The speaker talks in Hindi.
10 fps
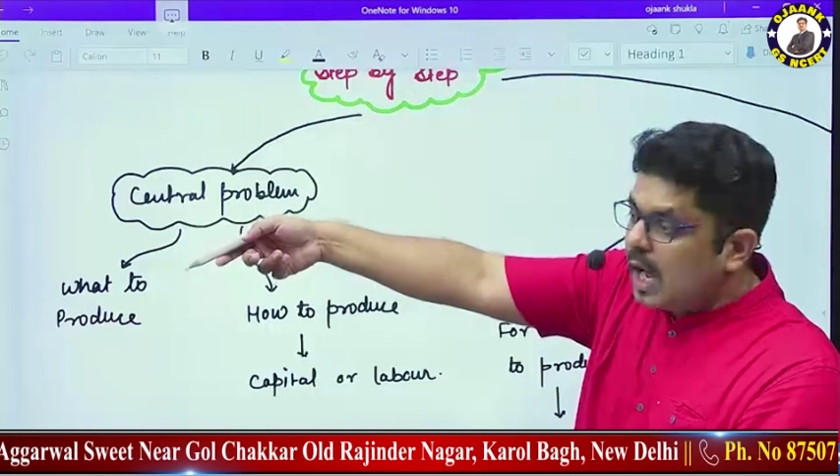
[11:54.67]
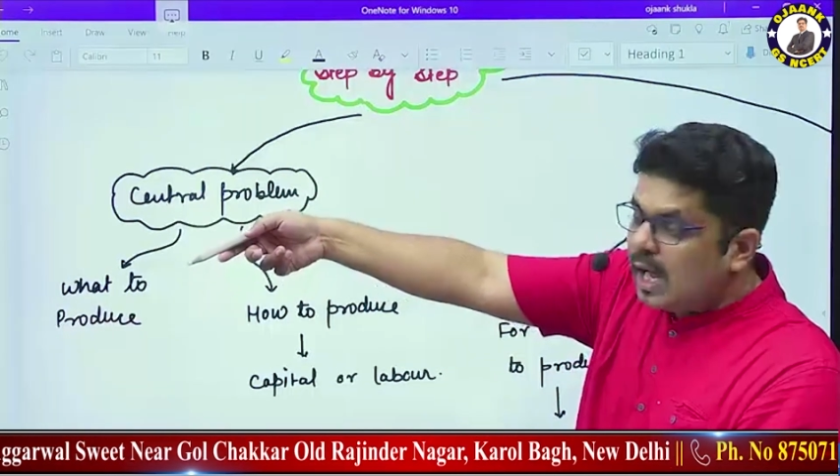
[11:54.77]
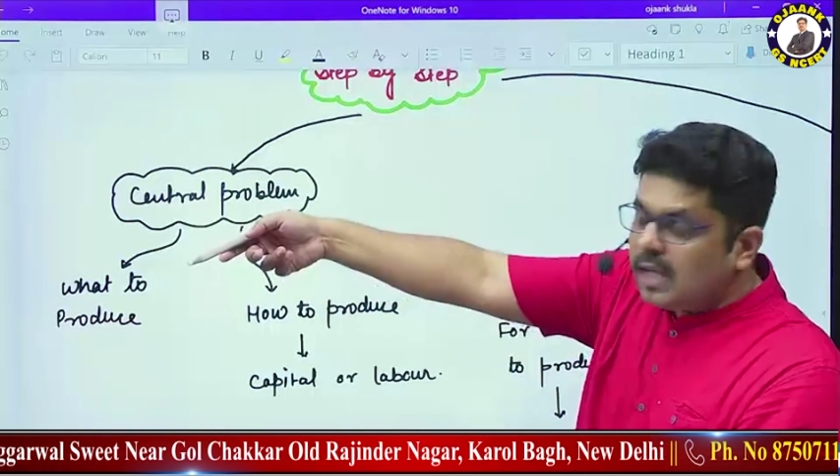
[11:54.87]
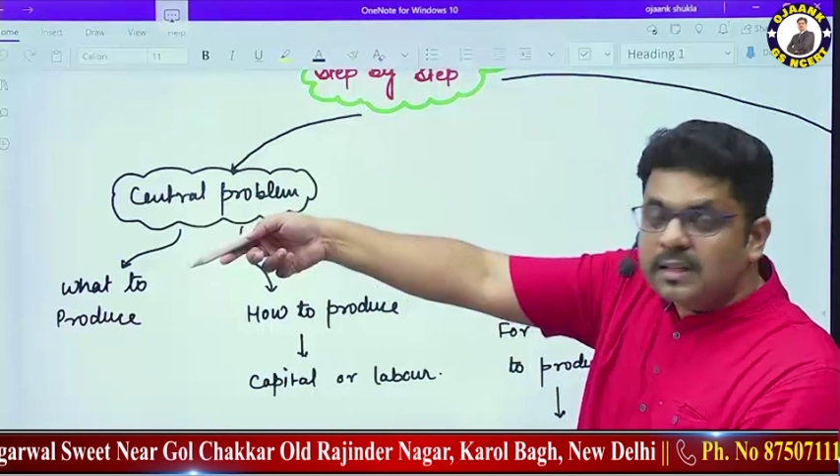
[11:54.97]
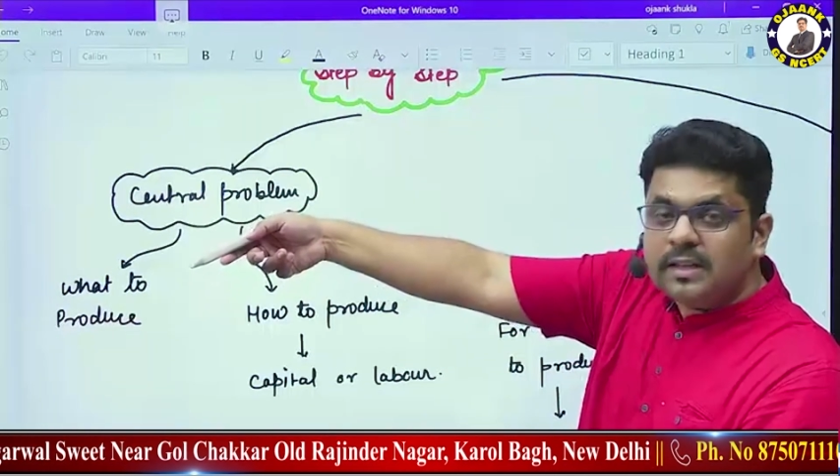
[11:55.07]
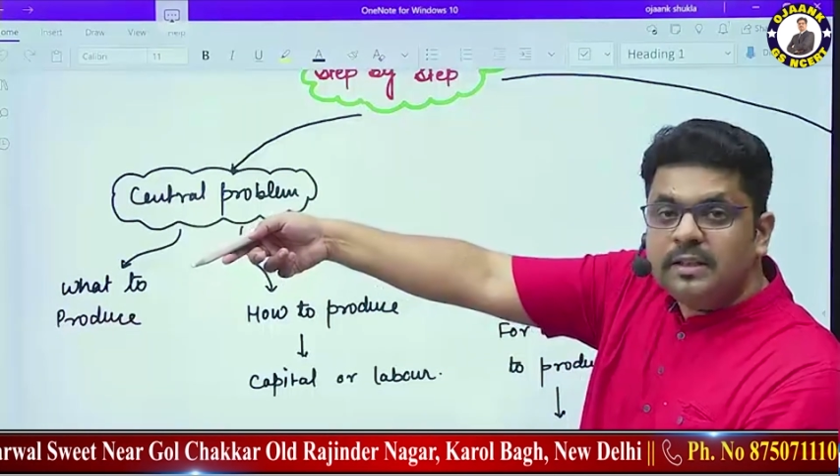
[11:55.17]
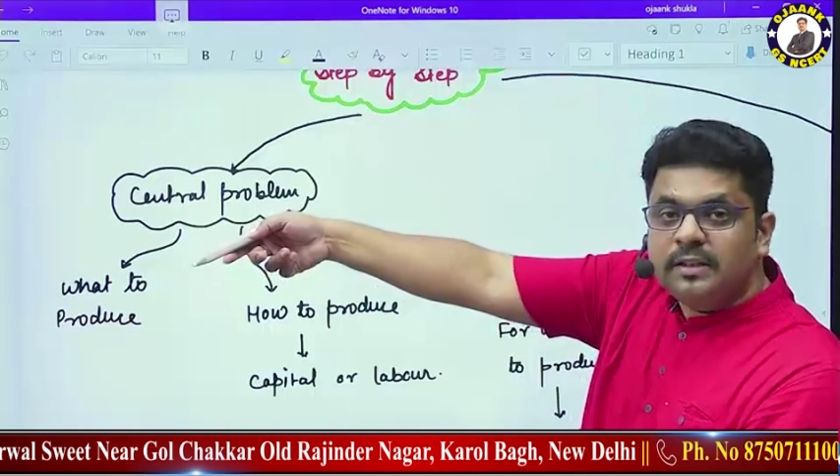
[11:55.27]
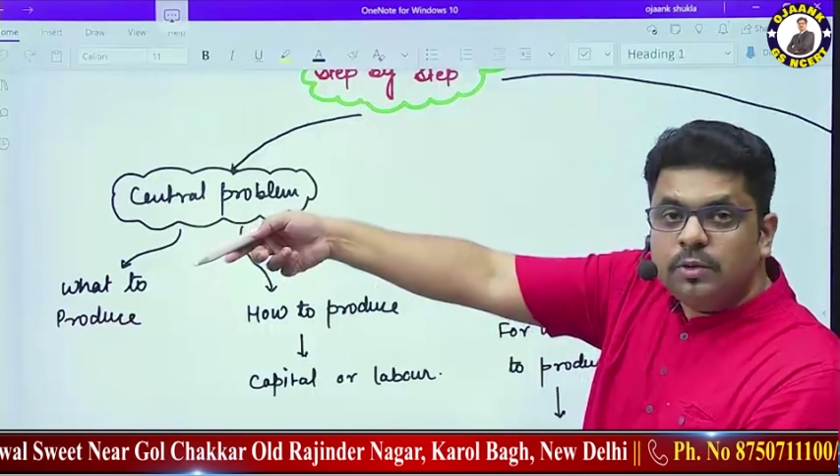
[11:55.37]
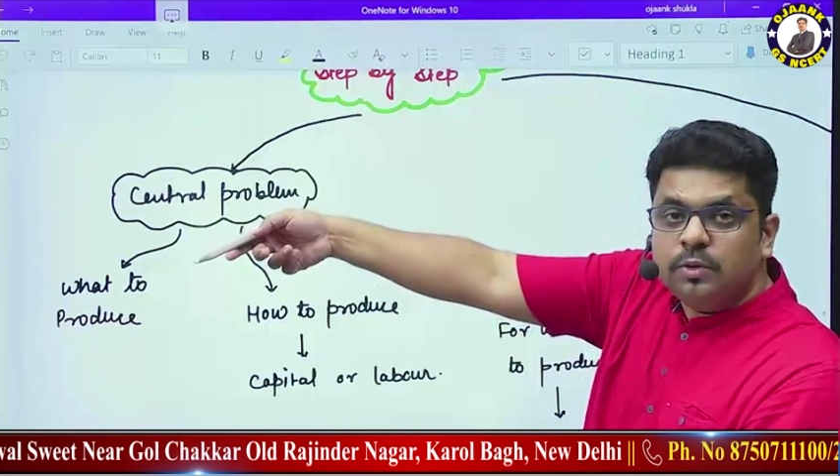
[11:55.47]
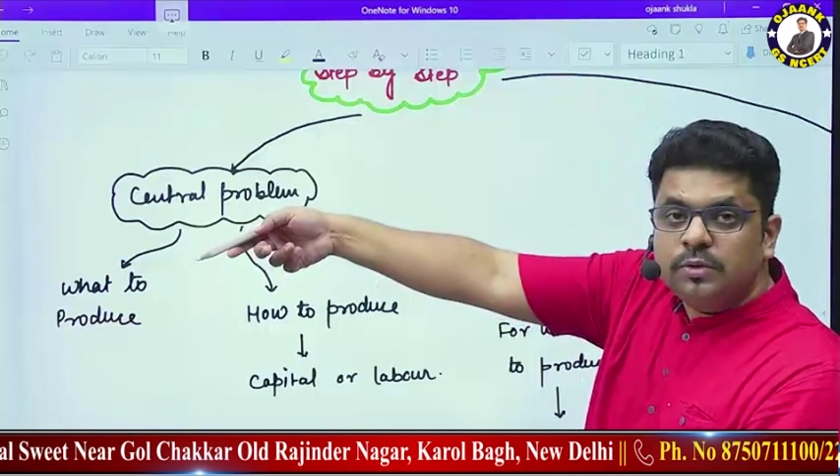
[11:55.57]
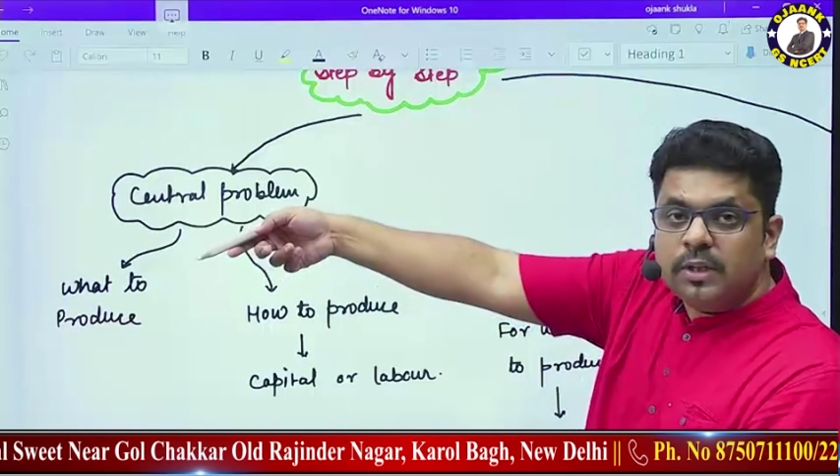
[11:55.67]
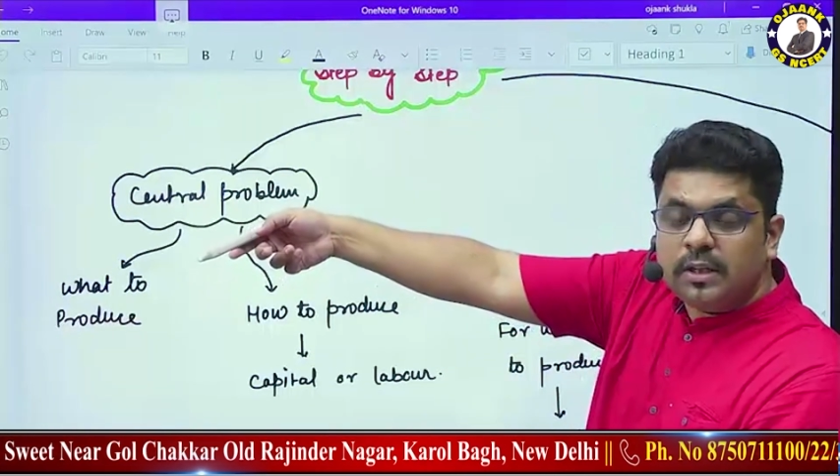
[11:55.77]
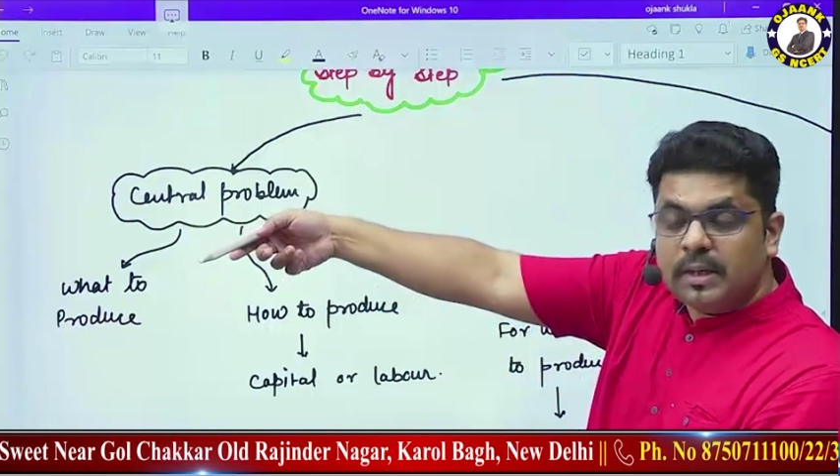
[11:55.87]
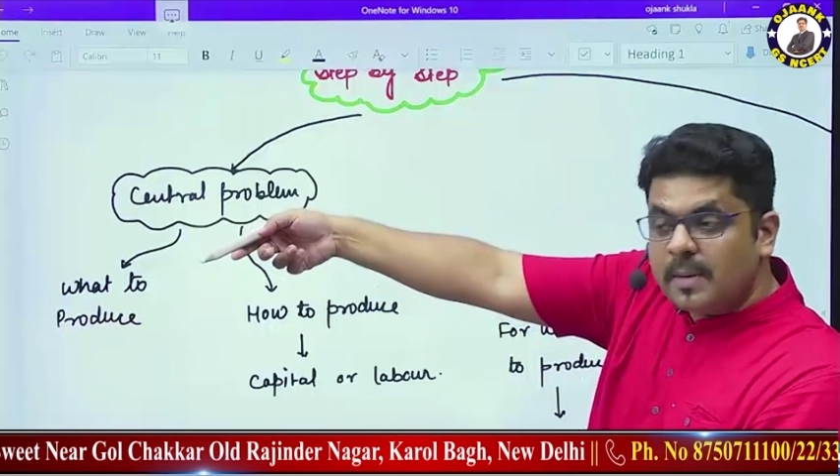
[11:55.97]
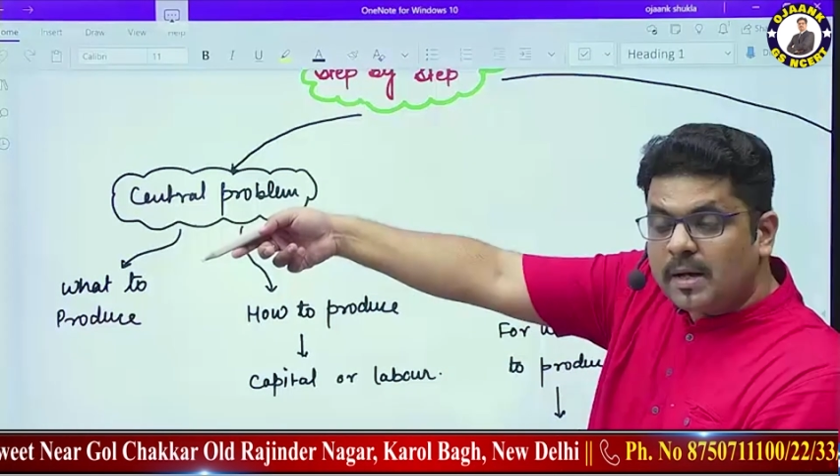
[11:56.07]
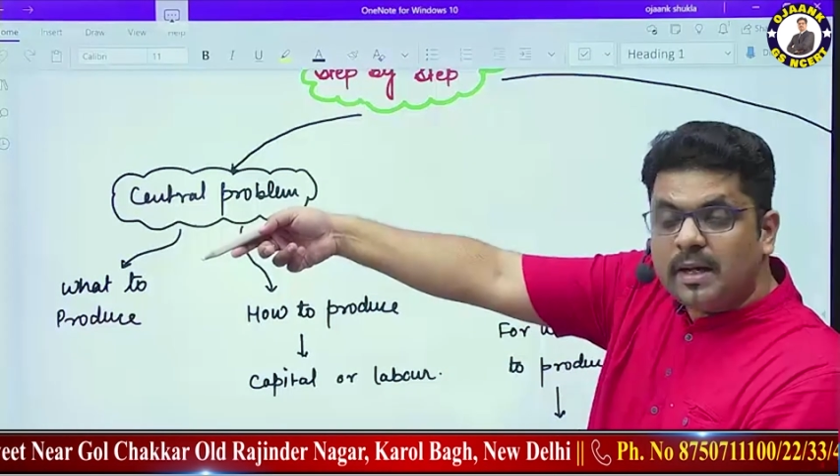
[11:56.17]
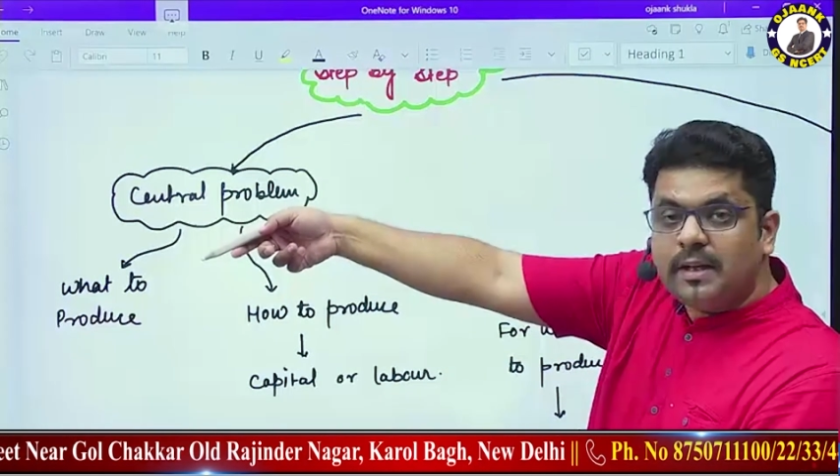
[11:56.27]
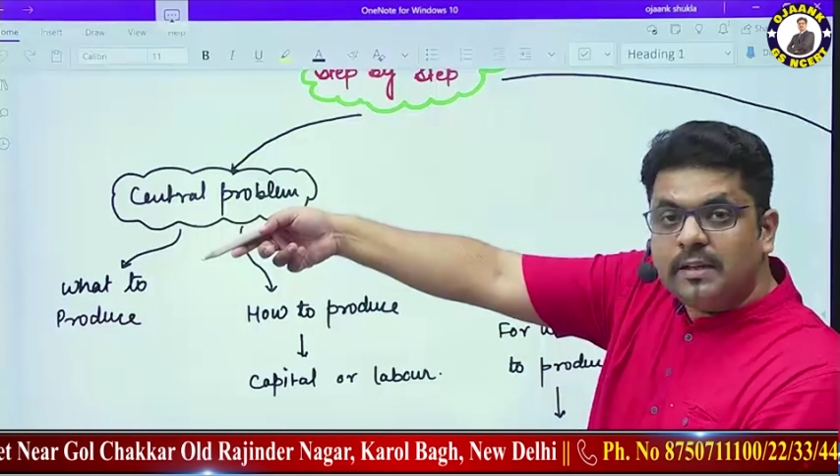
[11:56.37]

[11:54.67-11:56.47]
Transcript: आज दस लीटर दूध ज्यादा डिमांड आ रही